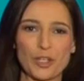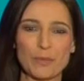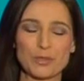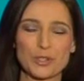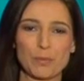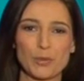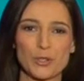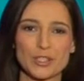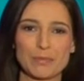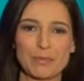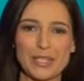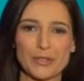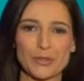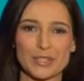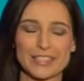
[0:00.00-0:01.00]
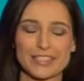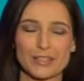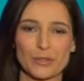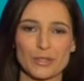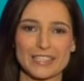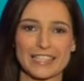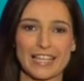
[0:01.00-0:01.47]
willkommen zu Plus Minus,
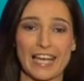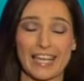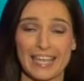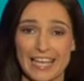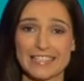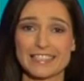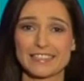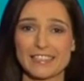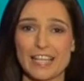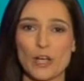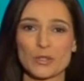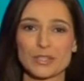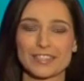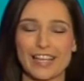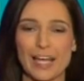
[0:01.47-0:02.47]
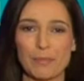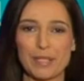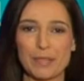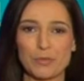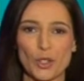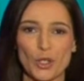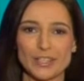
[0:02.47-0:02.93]
unserer ersten Ausgabe
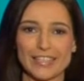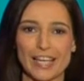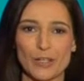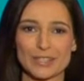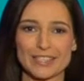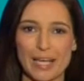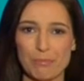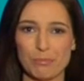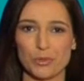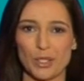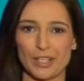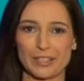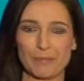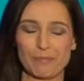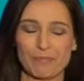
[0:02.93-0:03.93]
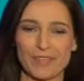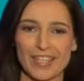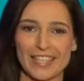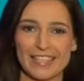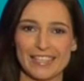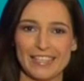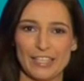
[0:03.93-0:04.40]
im neuen Jahr aus Hamburg.
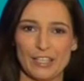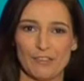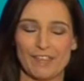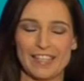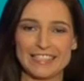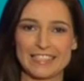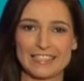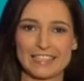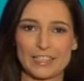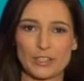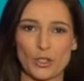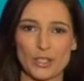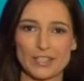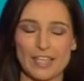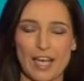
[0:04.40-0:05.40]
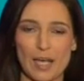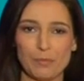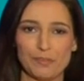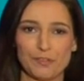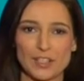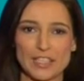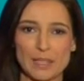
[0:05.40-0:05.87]
Wenn Sie sich heute
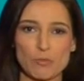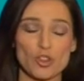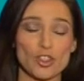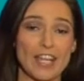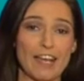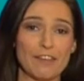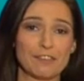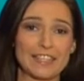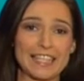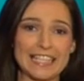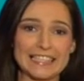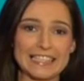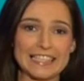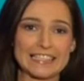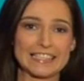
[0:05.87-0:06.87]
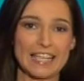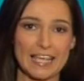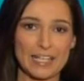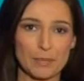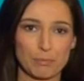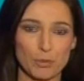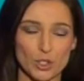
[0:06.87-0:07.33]
Abend vor dem Schlafengehen die
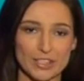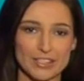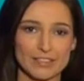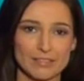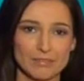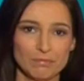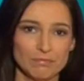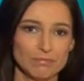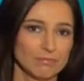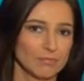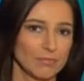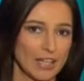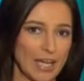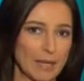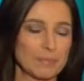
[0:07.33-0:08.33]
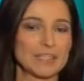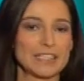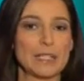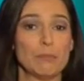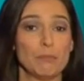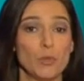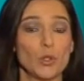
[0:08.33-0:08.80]
Zähne putzen, haben
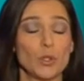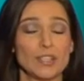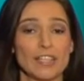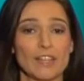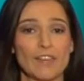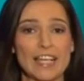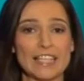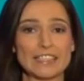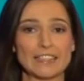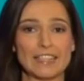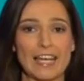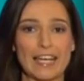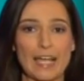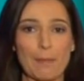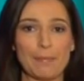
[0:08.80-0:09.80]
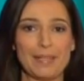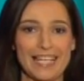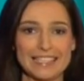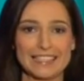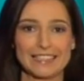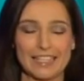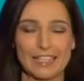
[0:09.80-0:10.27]
Sie möglicherweise nachher
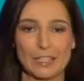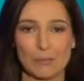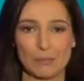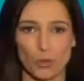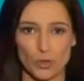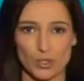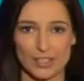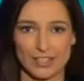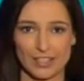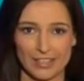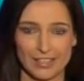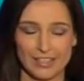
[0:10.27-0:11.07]
Plastik im Mund.